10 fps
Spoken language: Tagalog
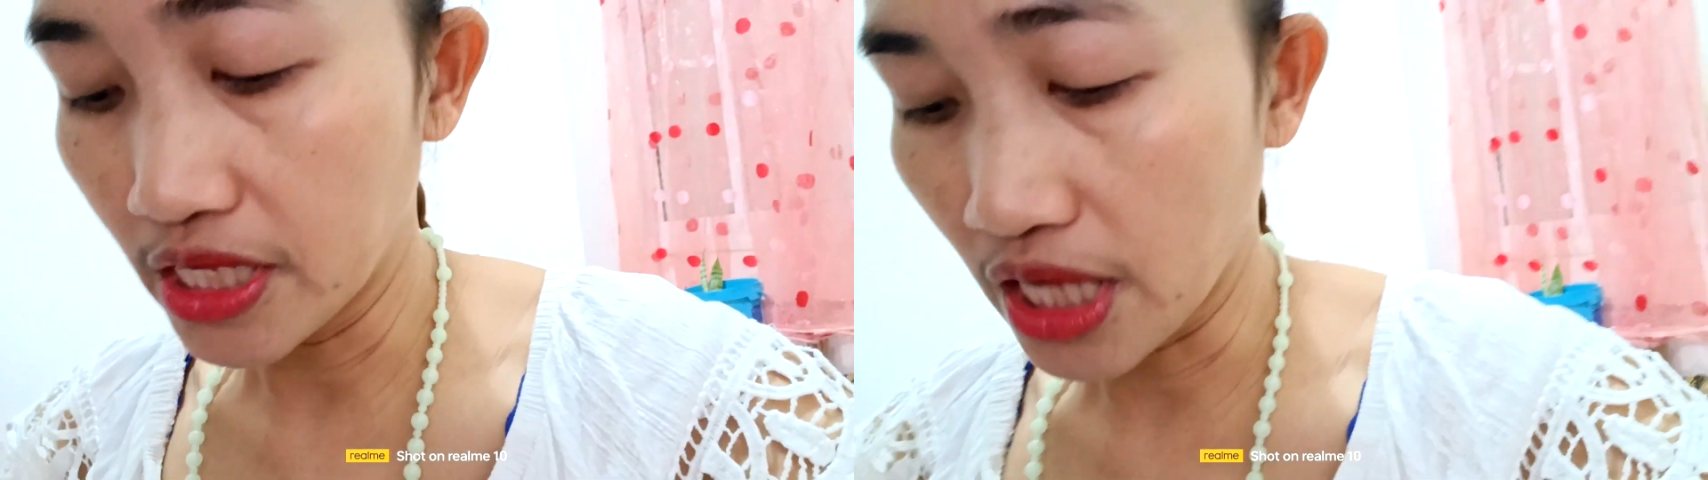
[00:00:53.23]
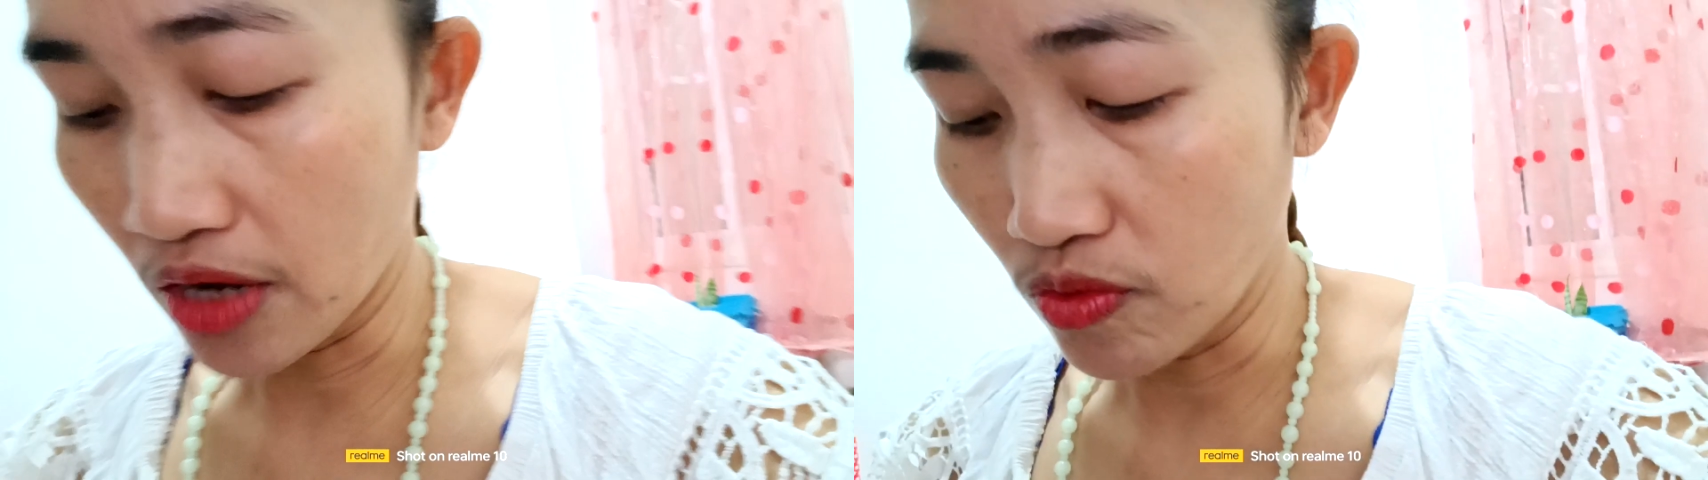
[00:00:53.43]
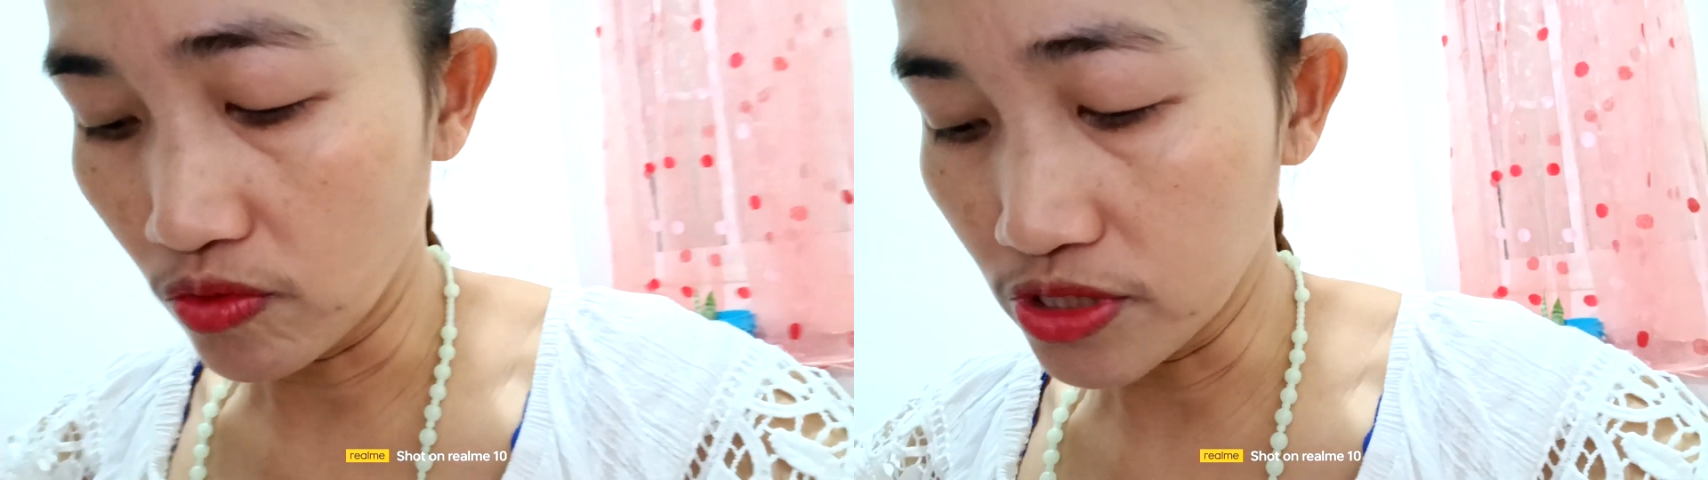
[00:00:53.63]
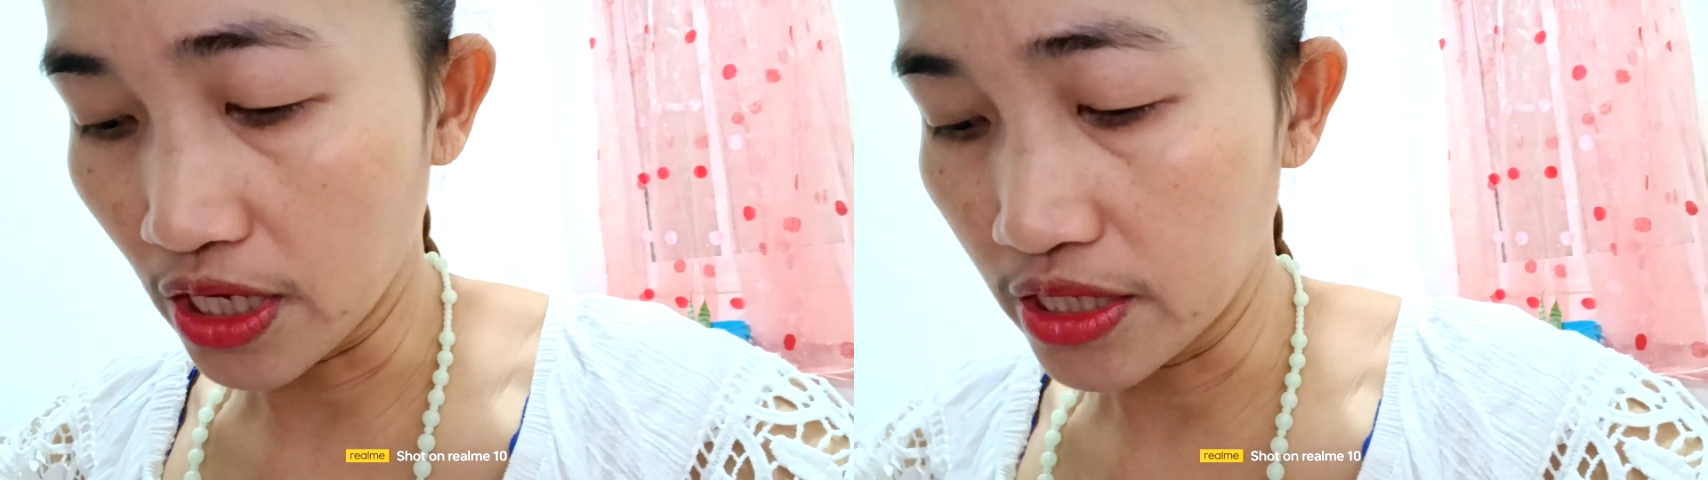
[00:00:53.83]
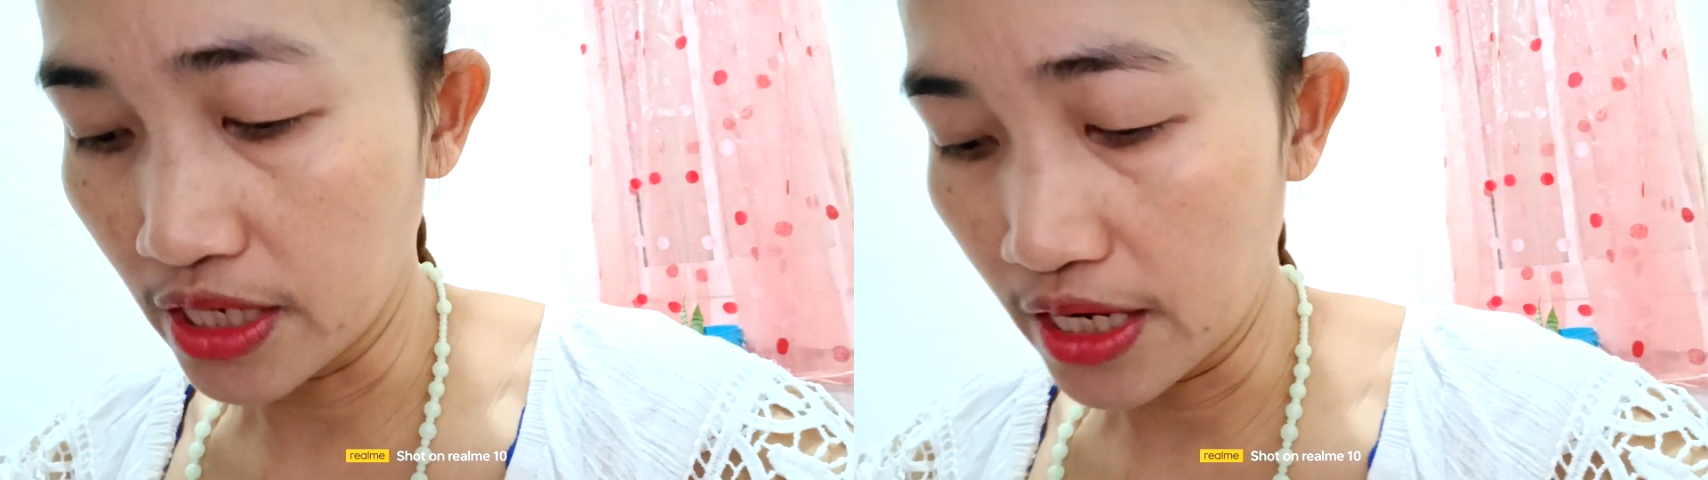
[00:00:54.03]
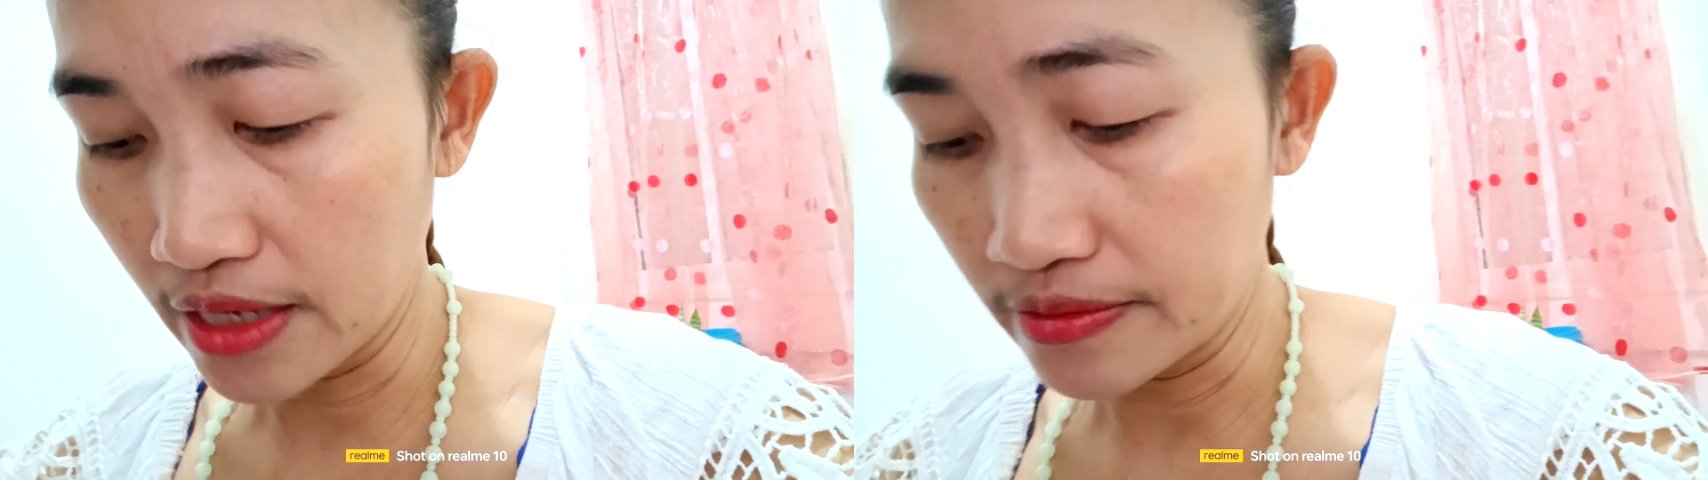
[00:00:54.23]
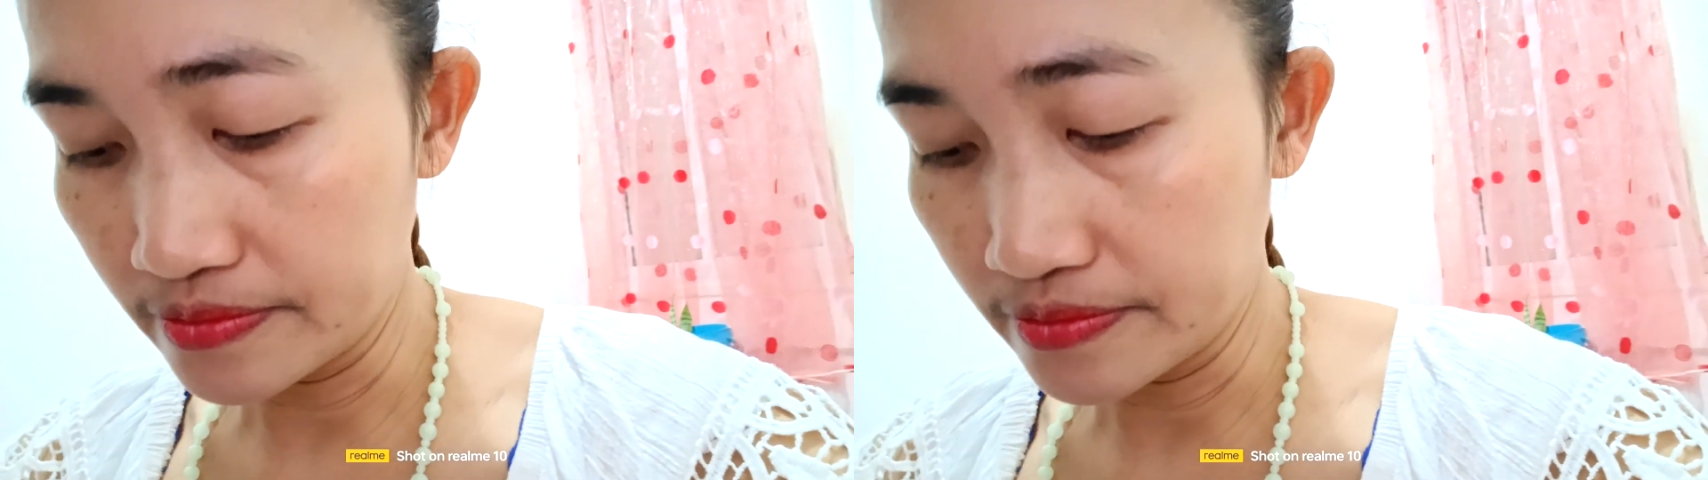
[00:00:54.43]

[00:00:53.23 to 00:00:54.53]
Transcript: tago ko sa kanila.